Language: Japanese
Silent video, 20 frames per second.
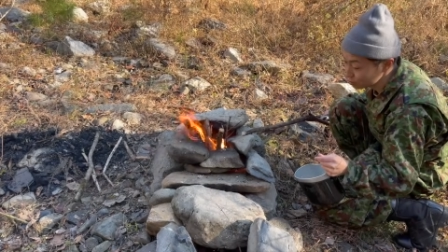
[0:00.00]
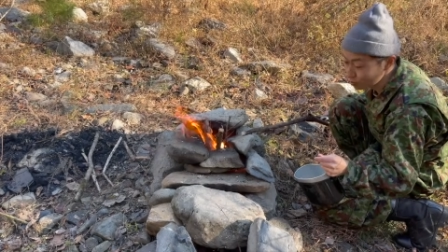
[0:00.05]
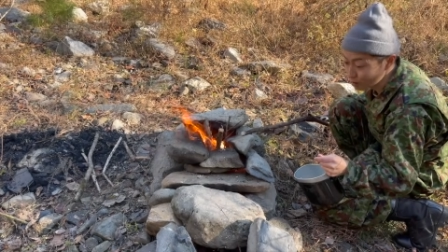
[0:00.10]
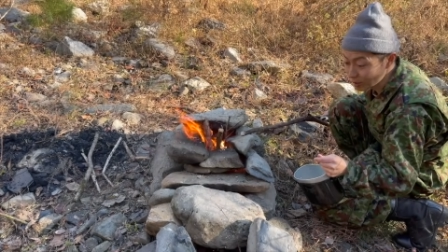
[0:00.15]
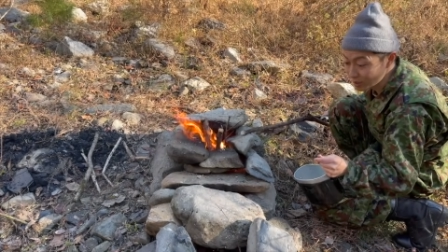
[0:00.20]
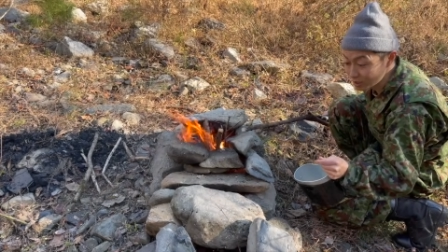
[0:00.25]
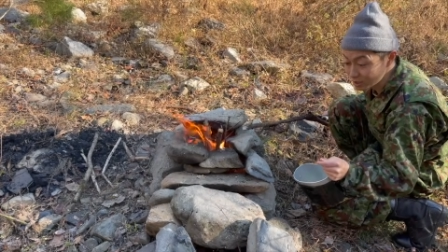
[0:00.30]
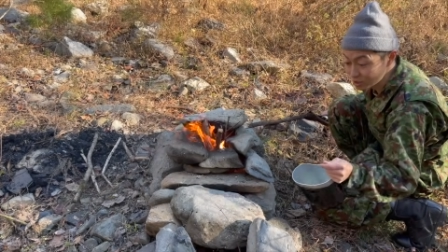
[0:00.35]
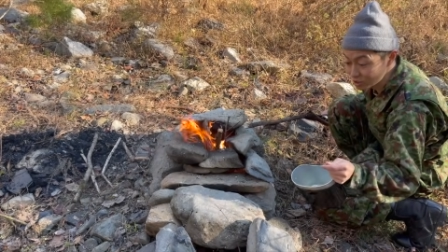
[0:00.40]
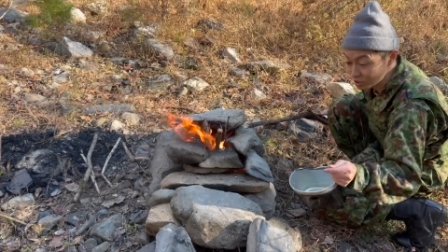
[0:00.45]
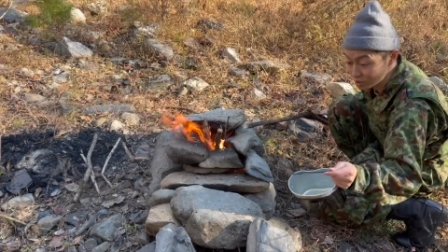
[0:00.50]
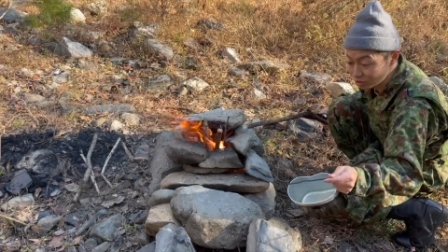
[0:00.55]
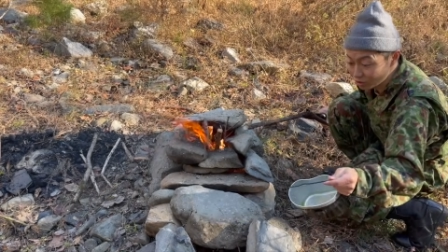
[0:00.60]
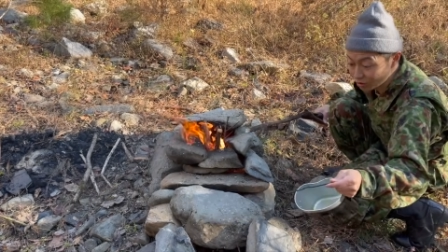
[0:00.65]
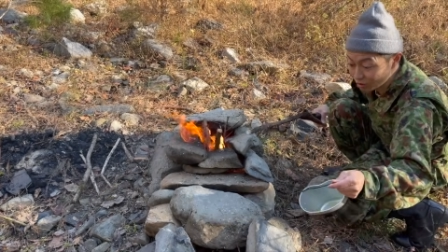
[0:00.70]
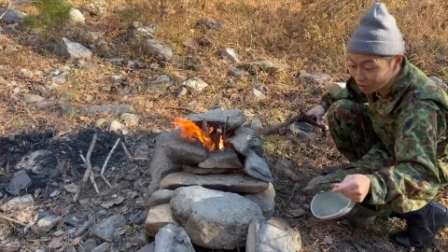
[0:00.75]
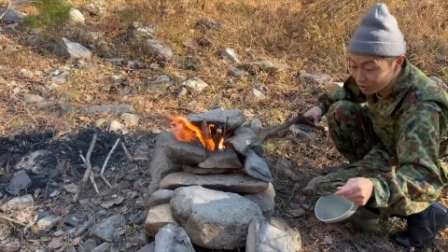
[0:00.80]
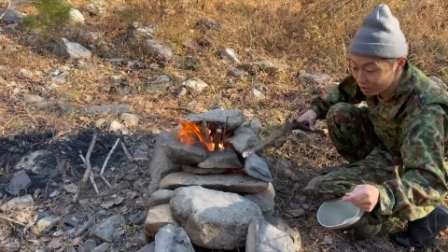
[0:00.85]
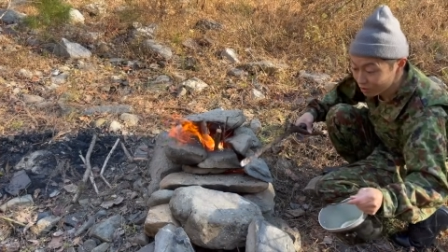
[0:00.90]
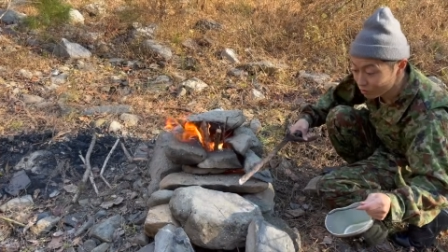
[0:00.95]
晴らしいよ。
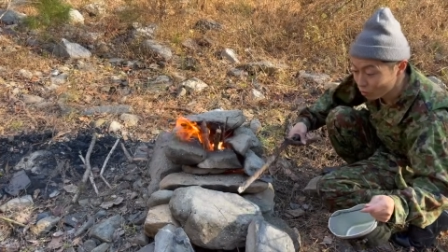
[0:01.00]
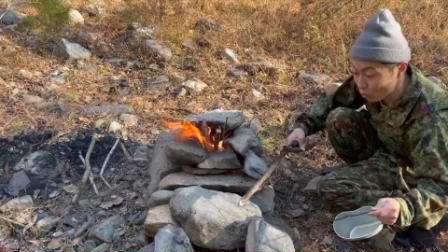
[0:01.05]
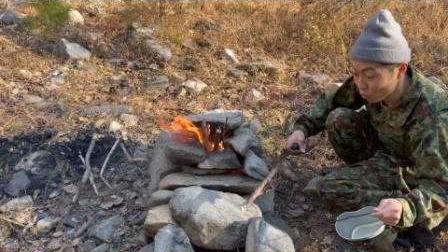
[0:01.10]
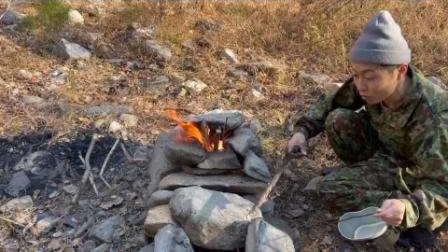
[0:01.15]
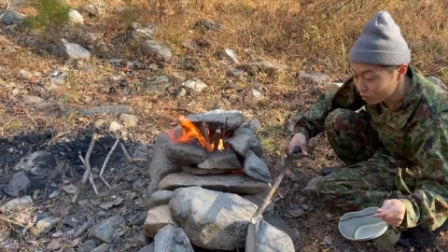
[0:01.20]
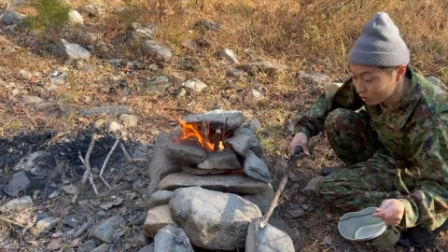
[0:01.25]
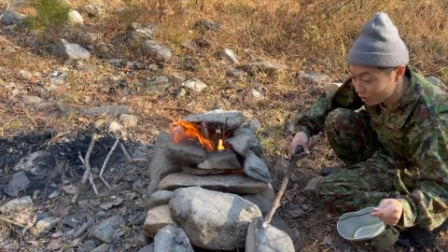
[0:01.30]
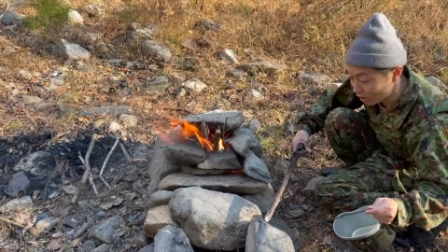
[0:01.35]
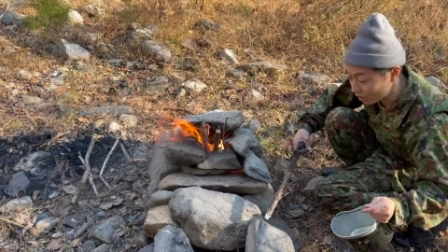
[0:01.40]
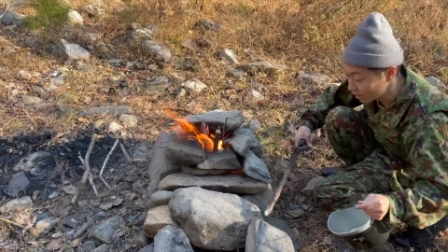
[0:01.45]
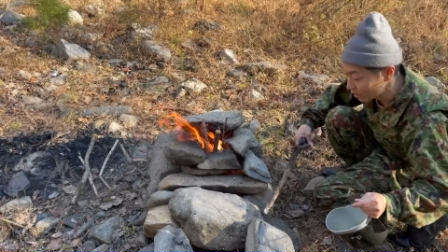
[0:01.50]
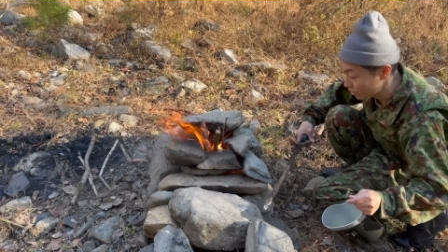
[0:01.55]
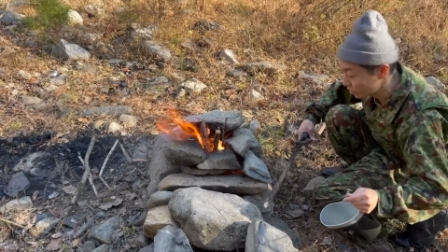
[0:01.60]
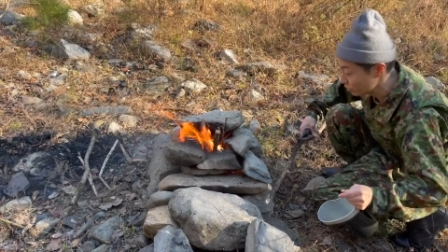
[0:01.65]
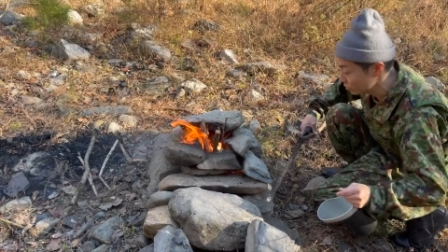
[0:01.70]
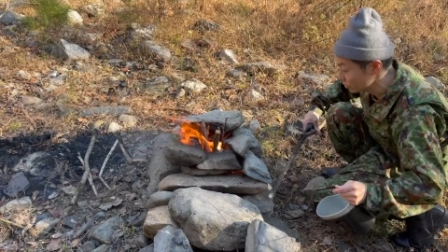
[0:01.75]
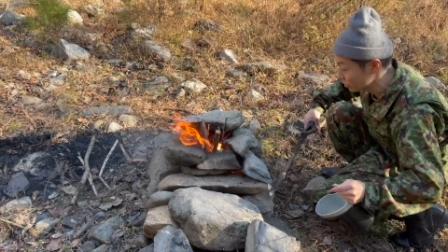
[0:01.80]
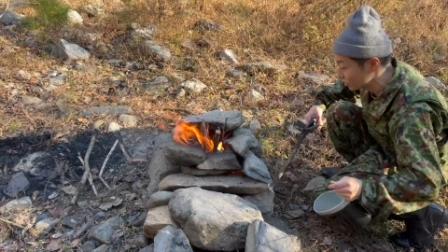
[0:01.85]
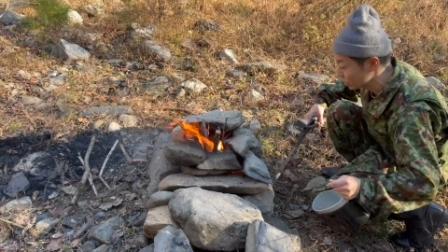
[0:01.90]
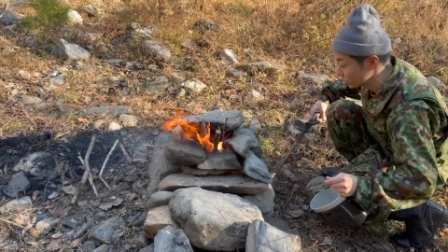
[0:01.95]
こっから
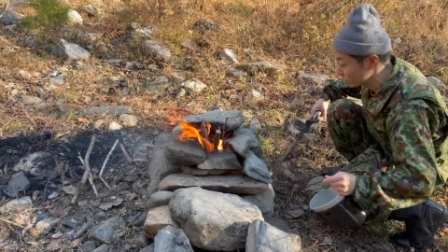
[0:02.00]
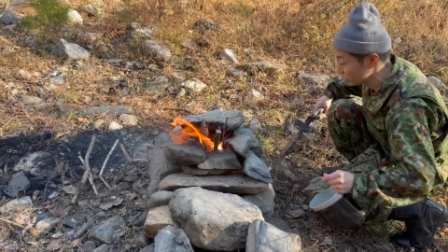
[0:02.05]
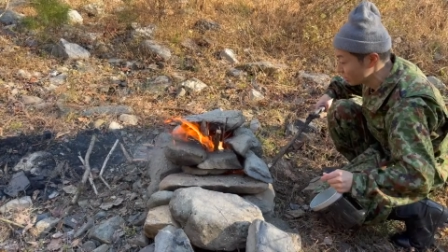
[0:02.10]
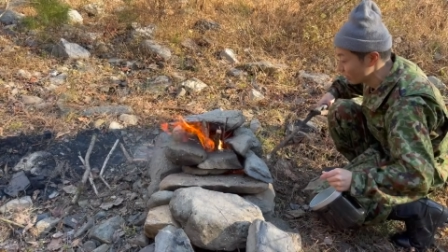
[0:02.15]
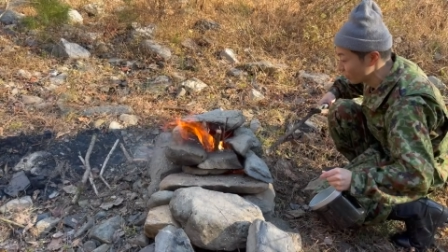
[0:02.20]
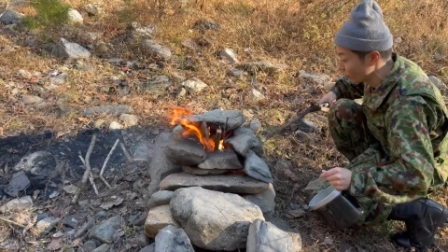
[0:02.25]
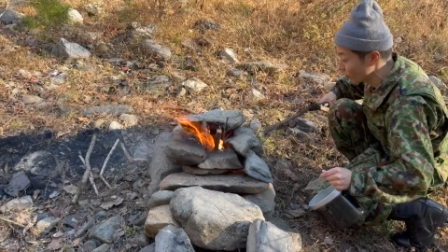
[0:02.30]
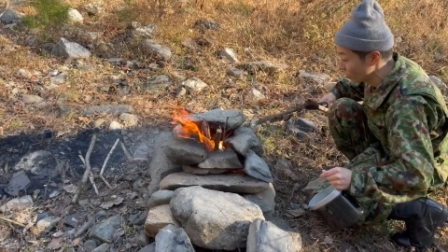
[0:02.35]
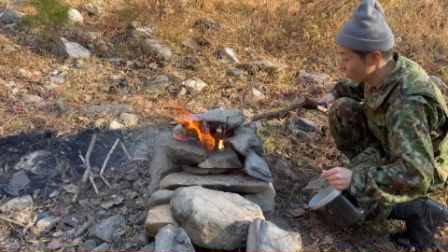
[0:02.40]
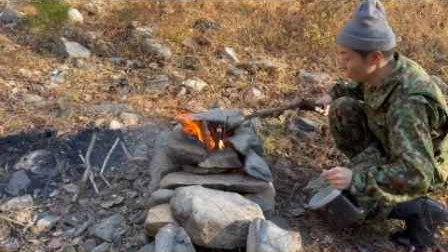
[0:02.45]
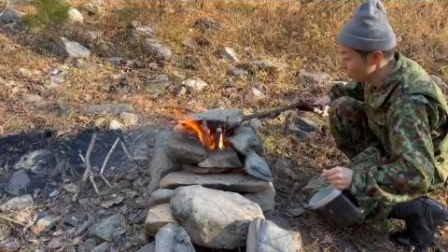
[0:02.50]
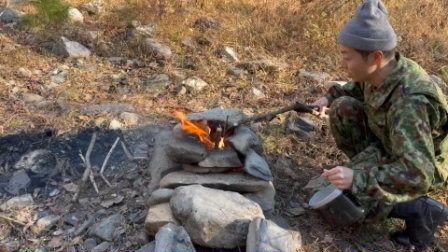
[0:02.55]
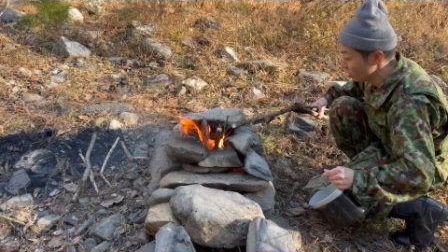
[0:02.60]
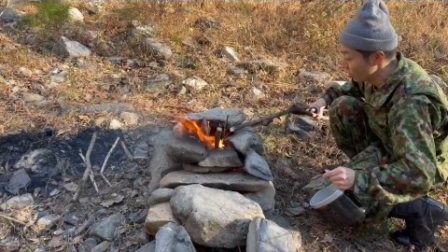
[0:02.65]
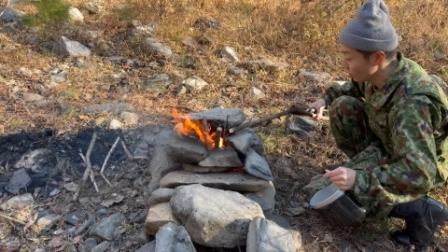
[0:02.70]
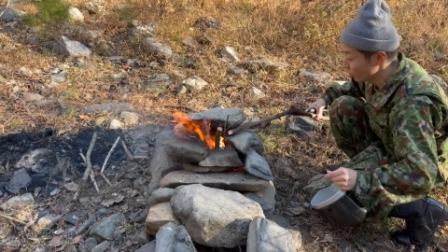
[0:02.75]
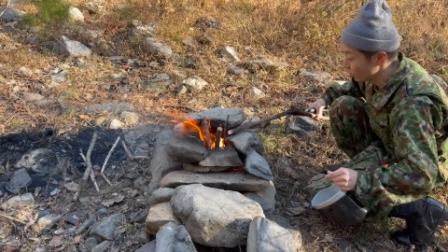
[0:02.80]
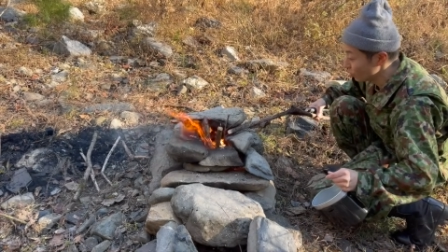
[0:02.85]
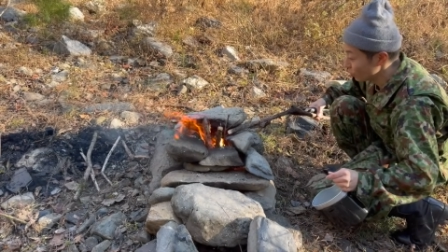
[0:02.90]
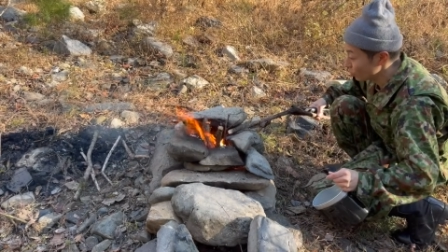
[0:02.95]
吸気しての、
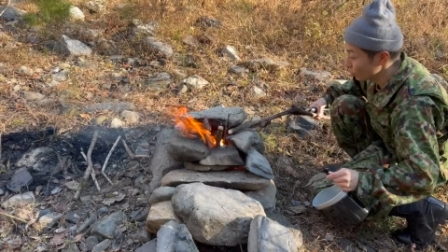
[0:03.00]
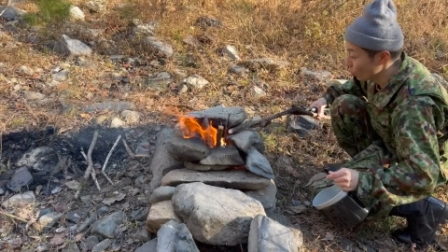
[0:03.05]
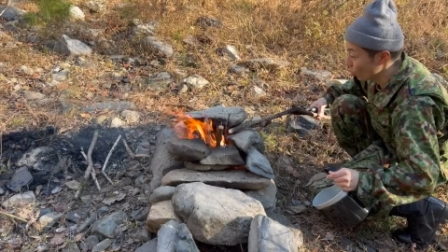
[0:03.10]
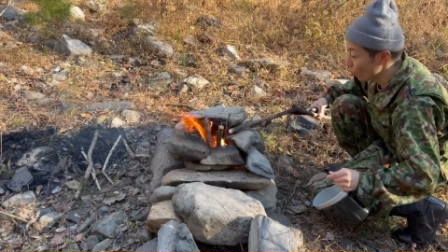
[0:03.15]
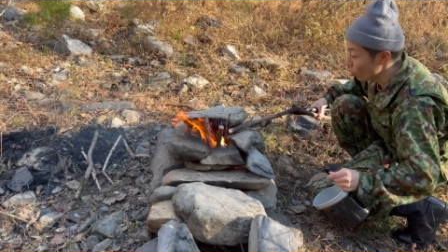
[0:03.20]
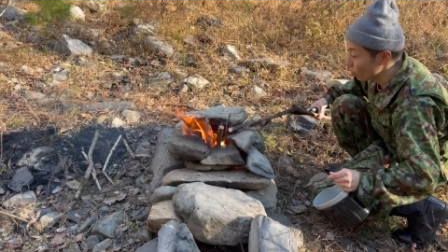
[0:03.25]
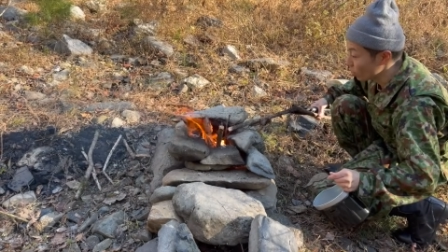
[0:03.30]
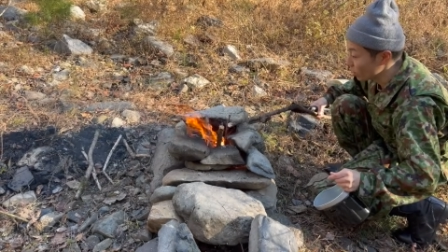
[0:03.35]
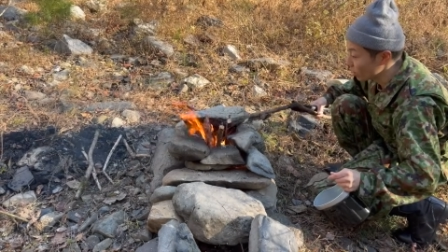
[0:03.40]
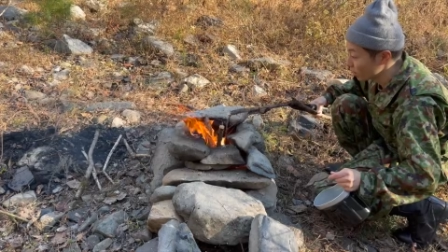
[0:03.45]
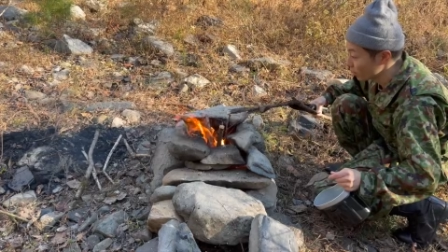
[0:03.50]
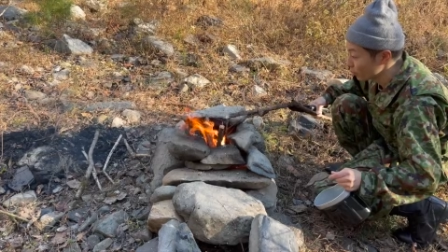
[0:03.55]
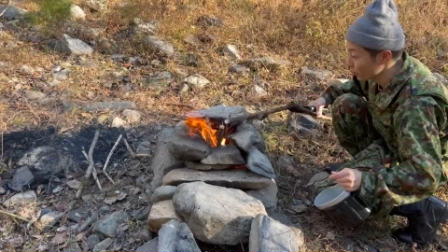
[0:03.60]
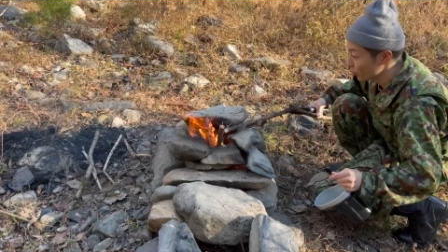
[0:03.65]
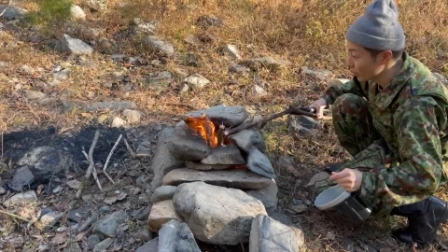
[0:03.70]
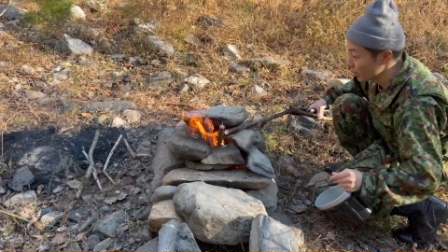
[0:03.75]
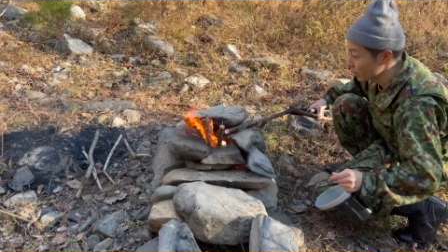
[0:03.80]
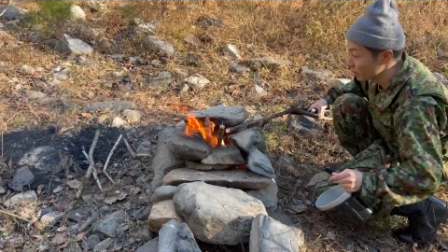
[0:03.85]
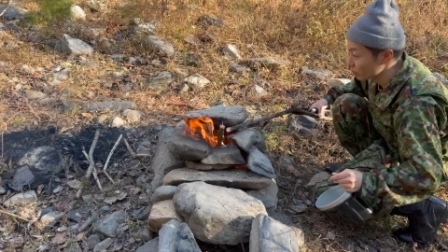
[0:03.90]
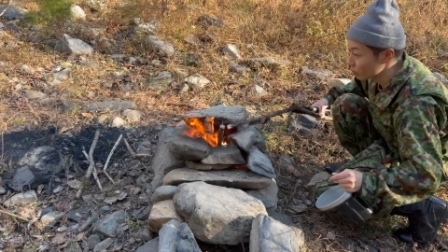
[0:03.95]
こっから
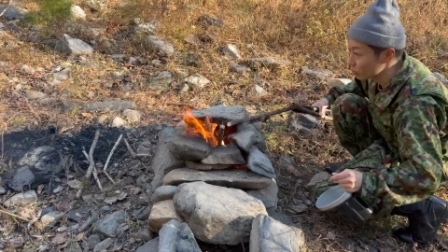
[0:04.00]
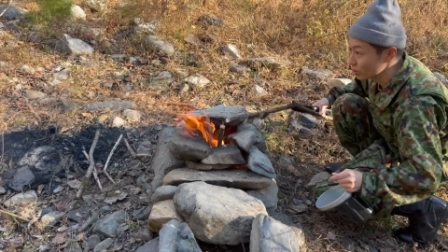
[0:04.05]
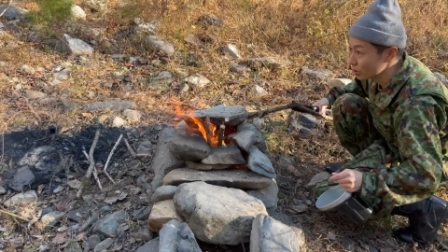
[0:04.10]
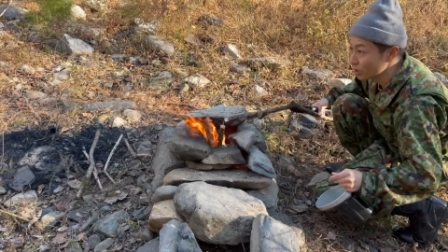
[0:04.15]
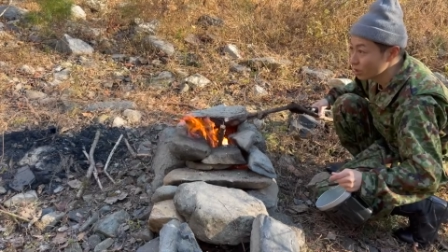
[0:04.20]
燃え上がる。